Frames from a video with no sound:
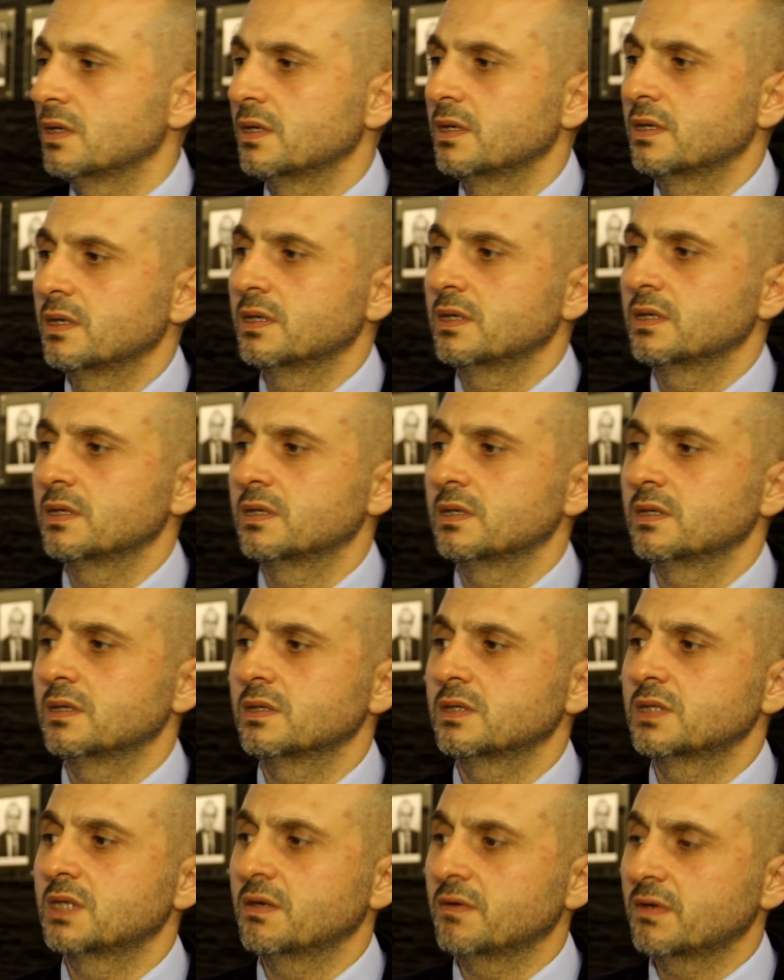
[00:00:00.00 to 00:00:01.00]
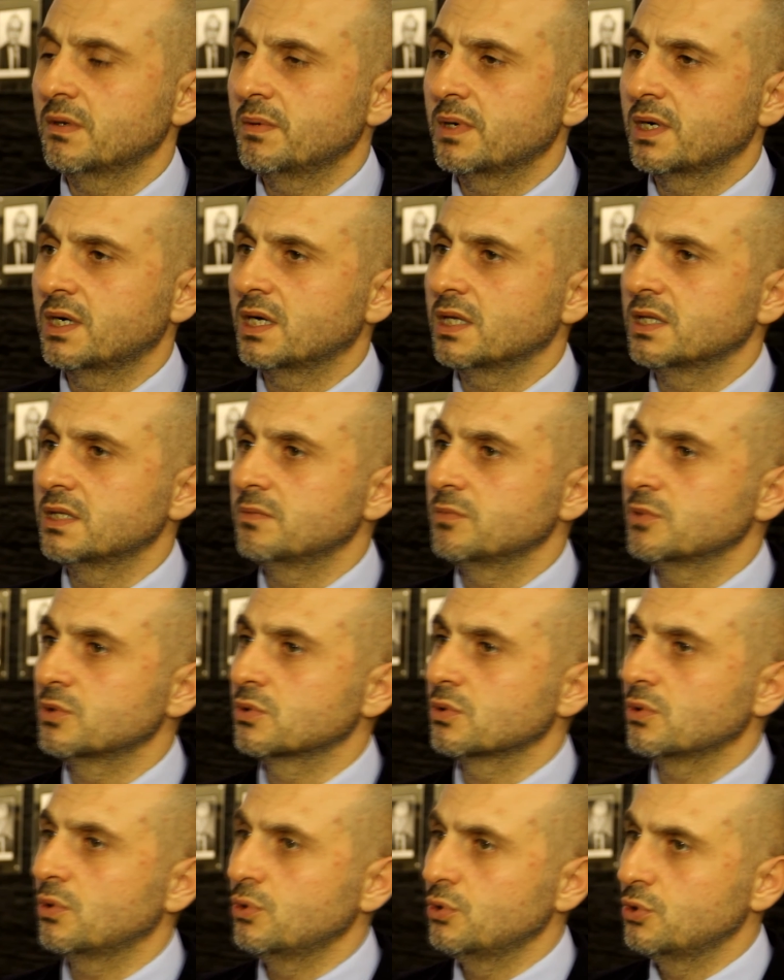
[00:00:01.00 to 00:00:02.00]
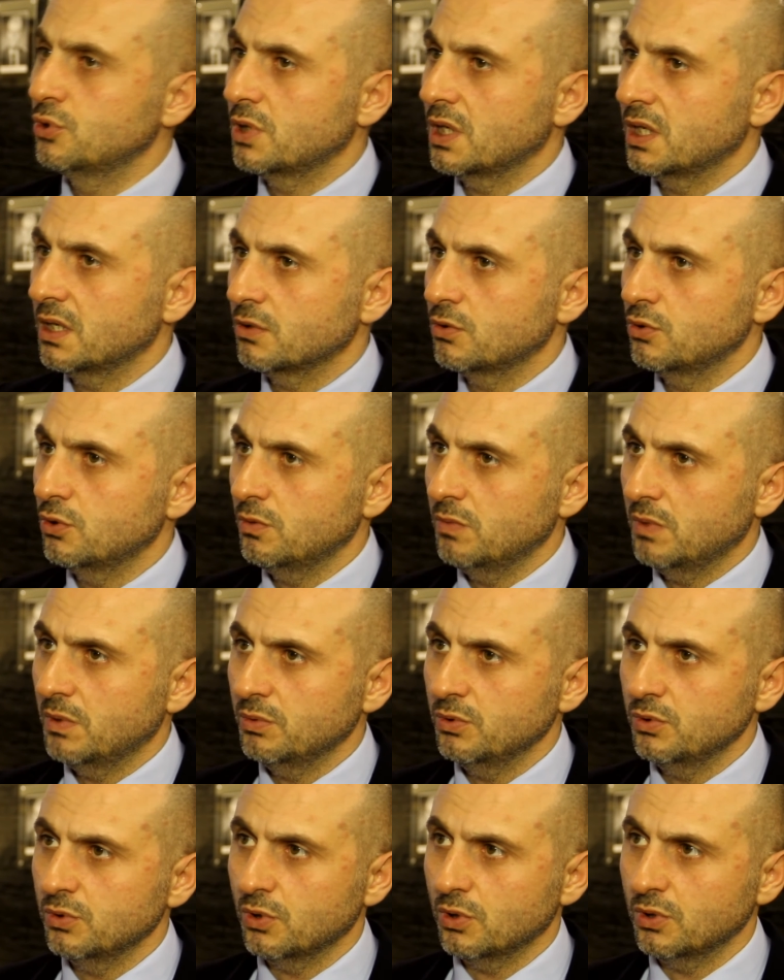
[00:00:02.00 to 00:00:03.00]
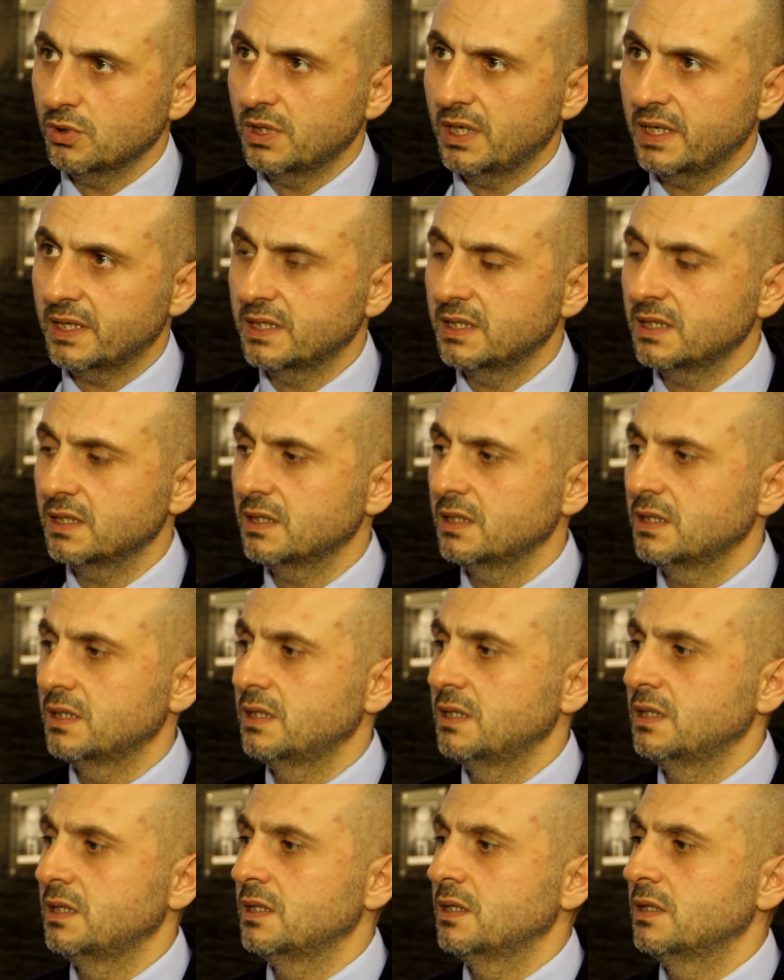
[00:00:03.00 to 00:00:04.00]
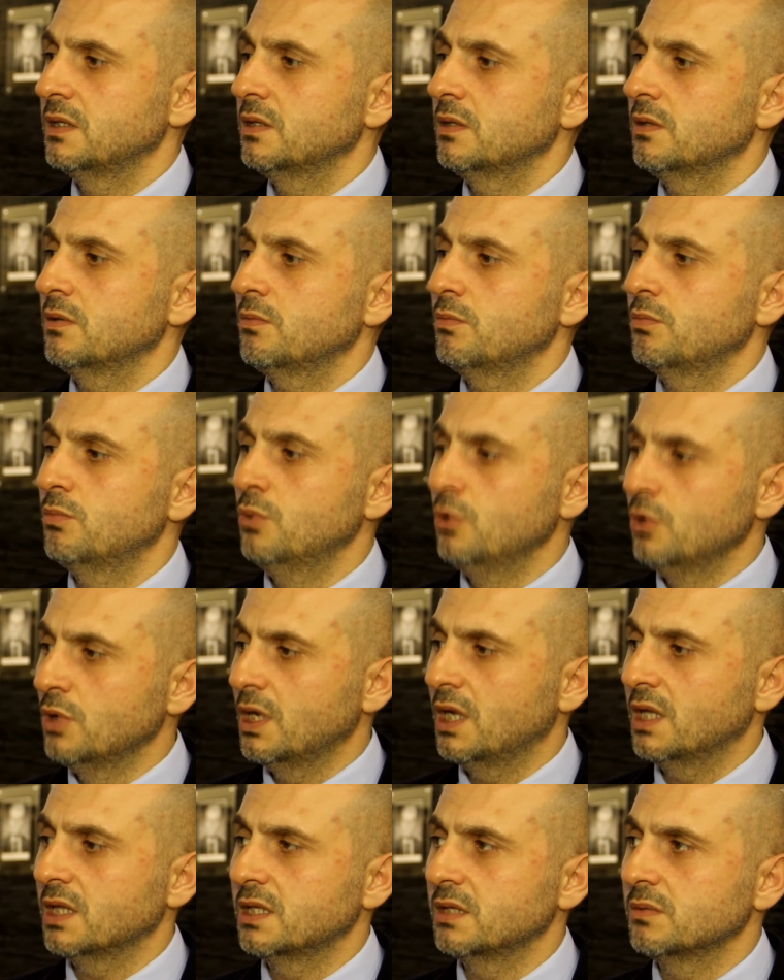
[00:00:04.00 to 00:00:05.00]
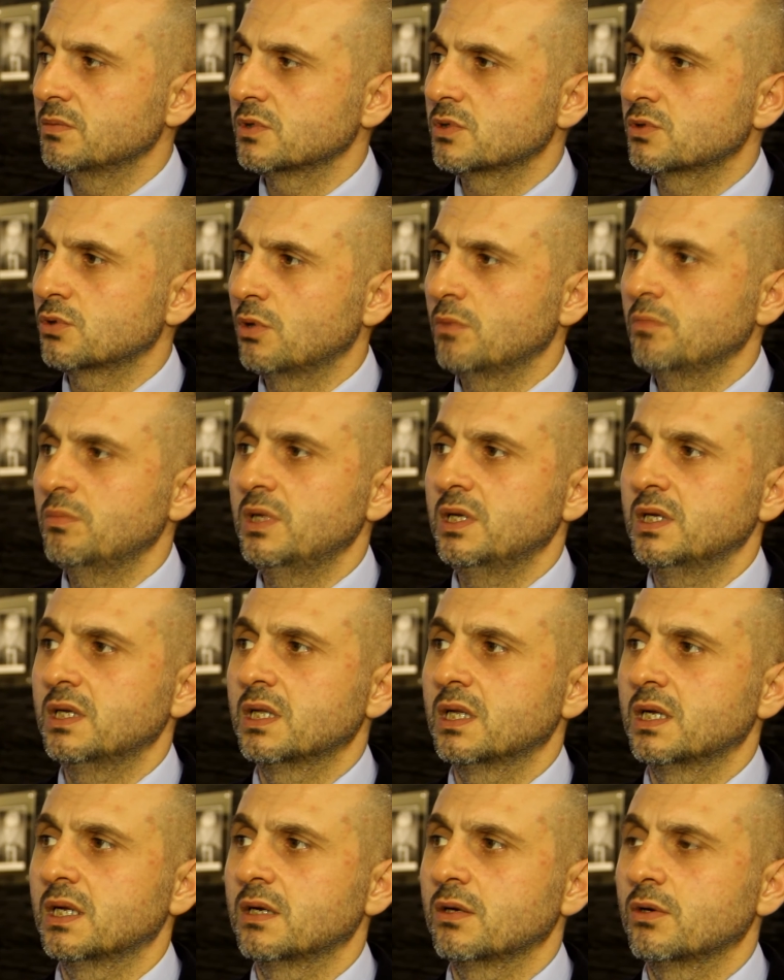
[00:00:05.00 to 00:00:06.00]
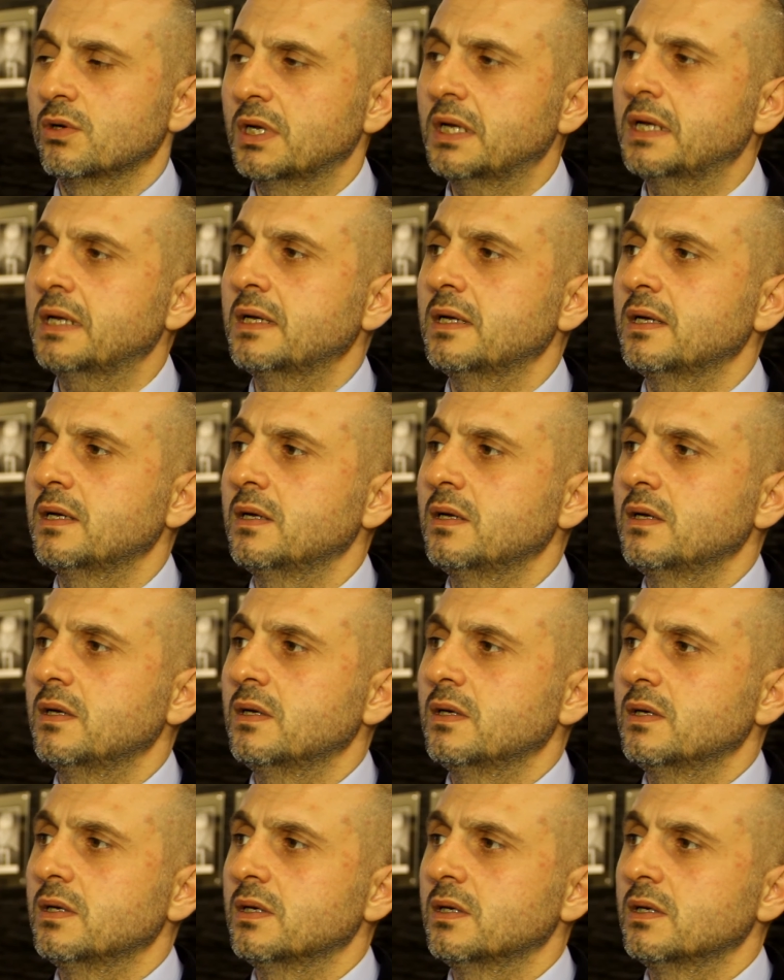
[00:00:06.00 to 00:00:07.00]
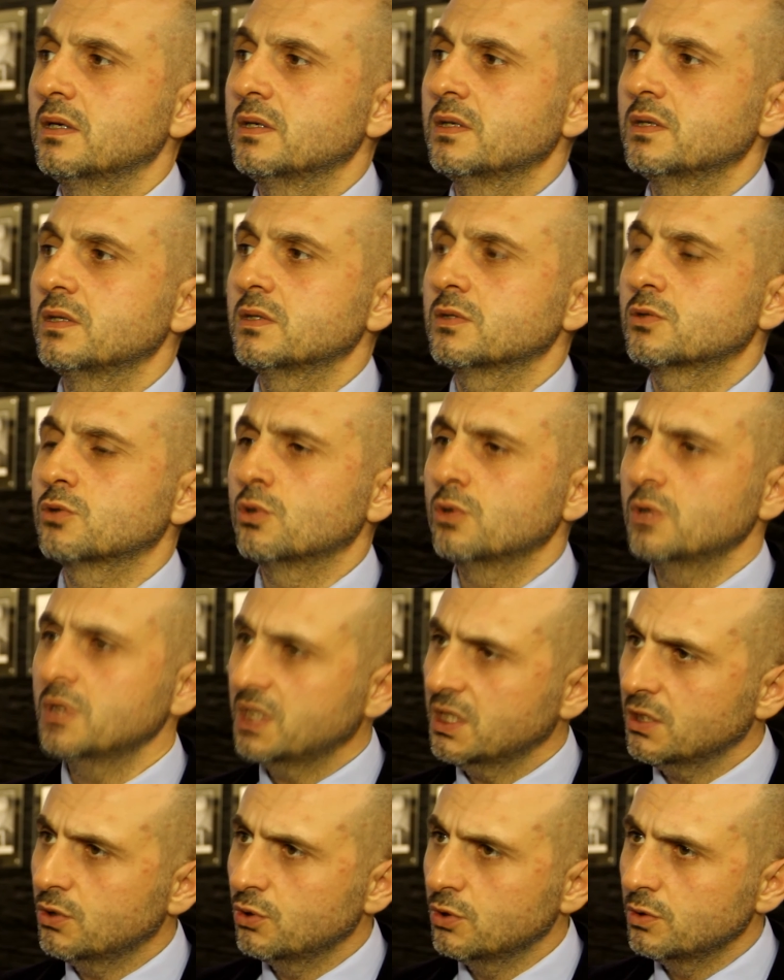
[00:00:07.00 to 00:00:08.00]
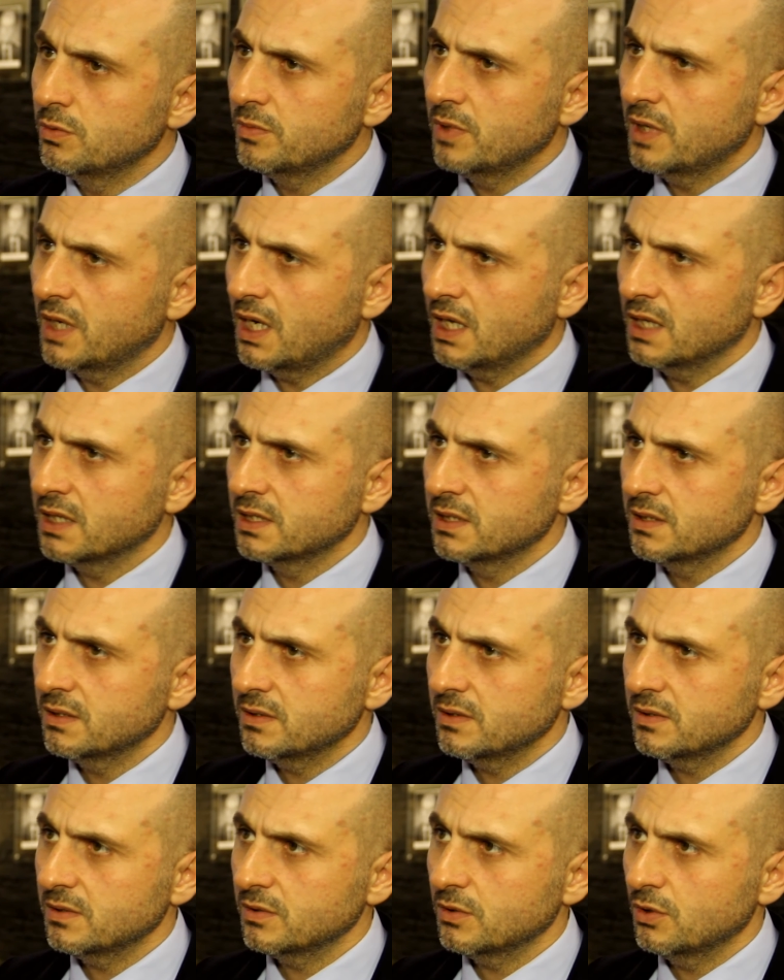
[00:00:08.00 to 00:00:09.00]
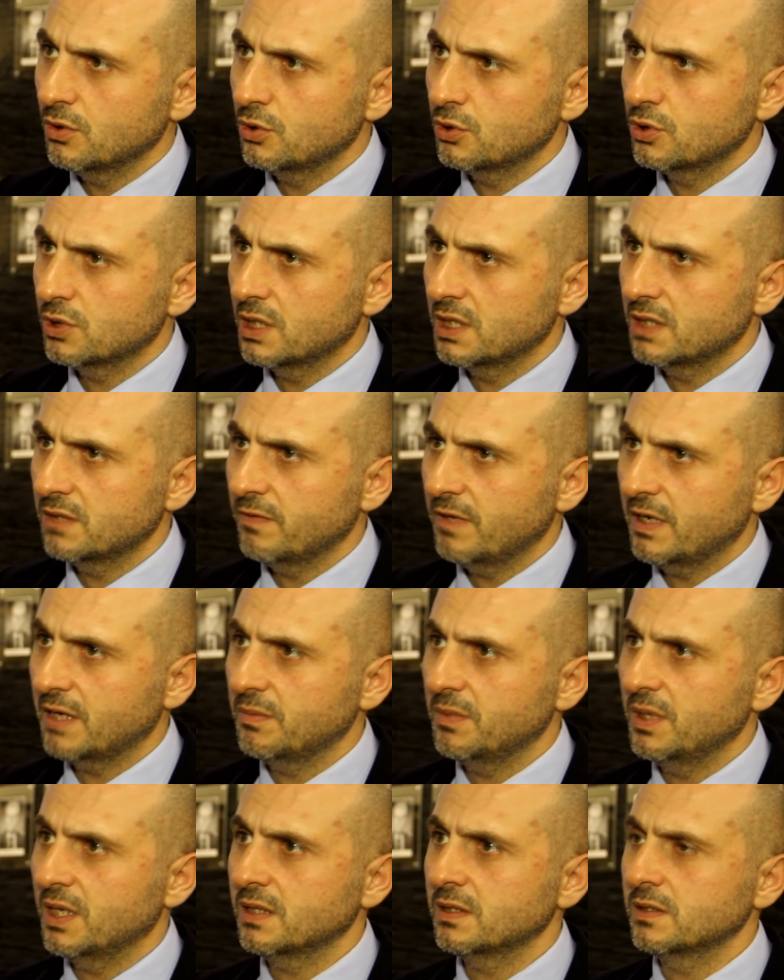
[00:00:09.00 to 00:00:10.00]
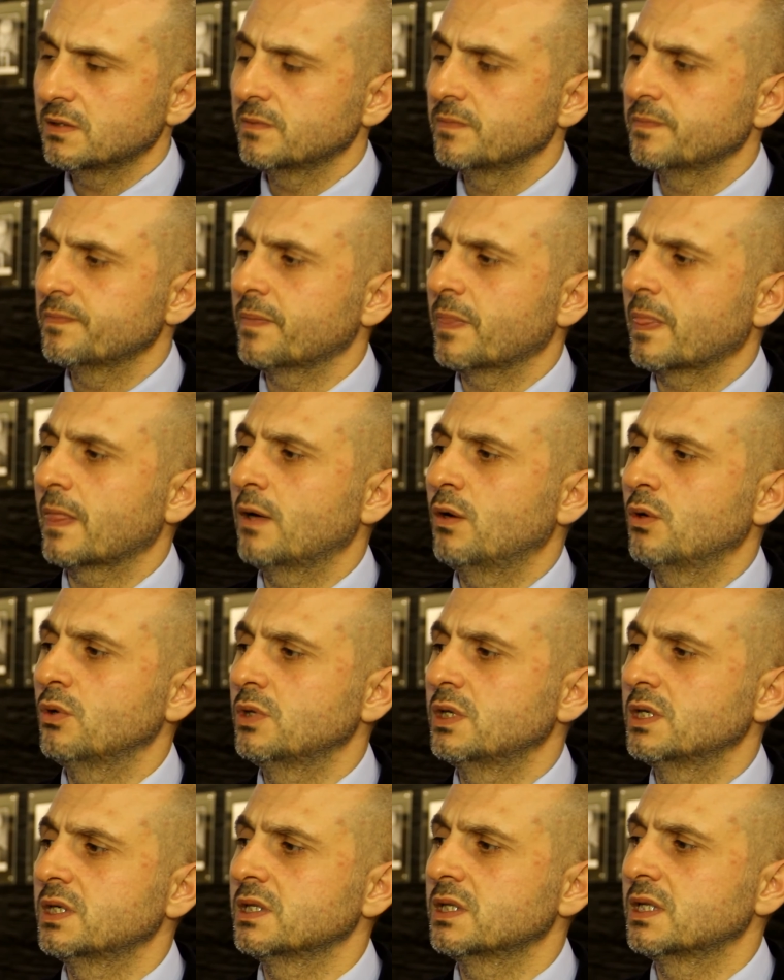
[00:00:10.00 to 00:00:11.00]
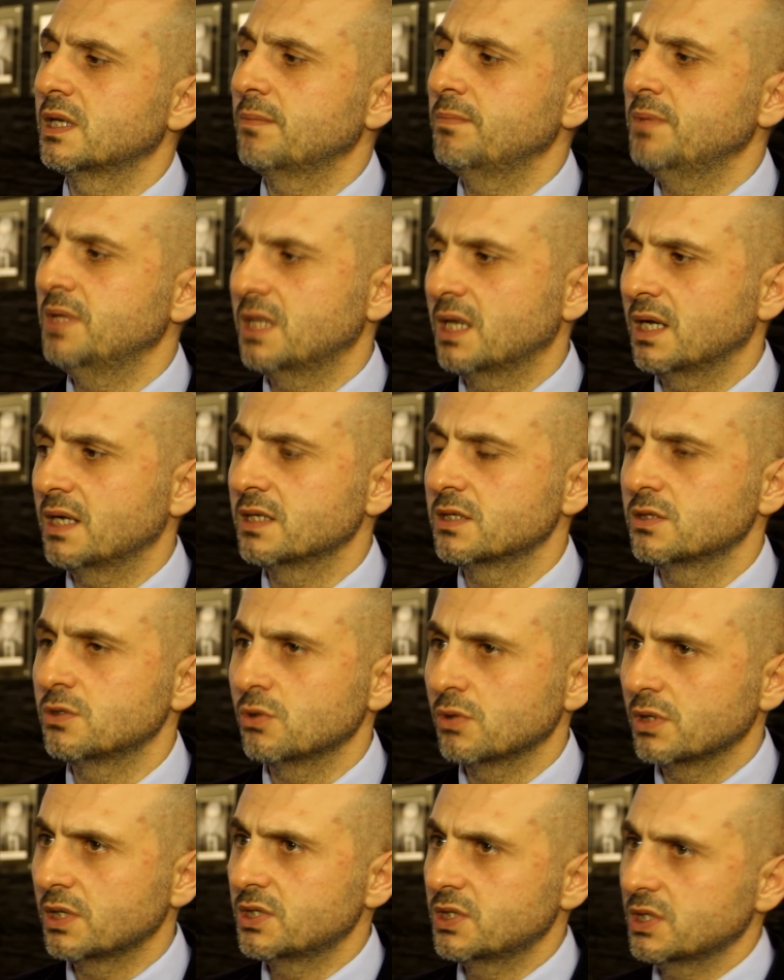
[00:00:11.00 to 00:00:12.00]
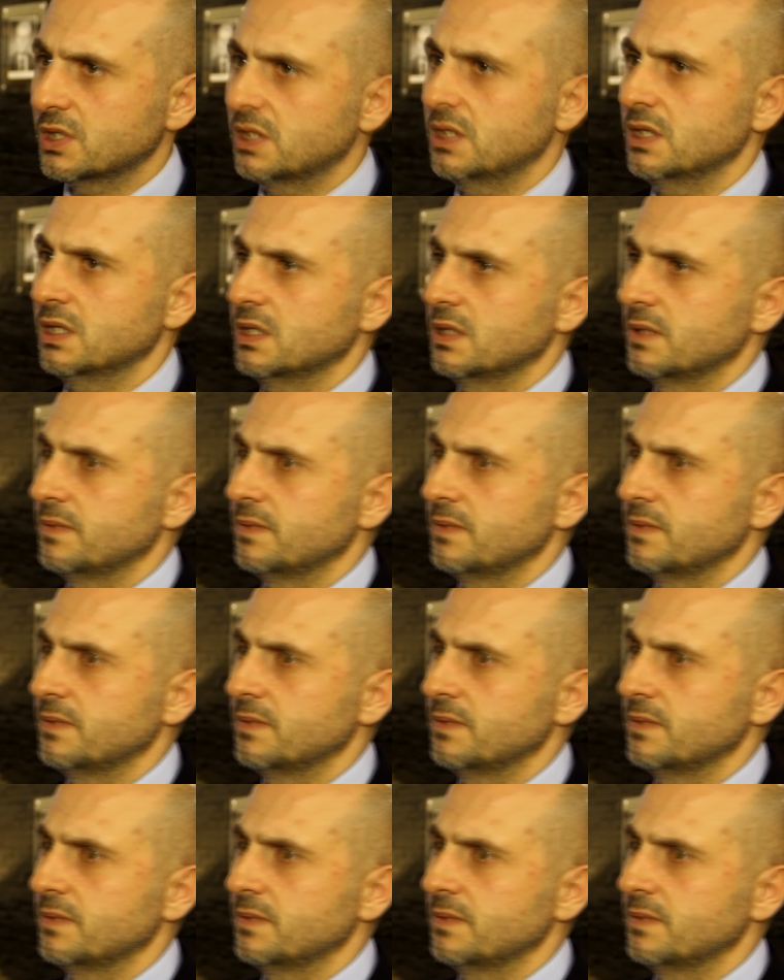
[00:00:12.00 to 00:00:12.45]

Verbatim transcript: Ee, Çevre Bakanlığımız 13 tane kuruma bunu gönderdi. Bugün aldığımız son bilgilere göre e, son iki kurum kaldı görüşlerini vermeyen. Onların da bir tanesi yola çıktı.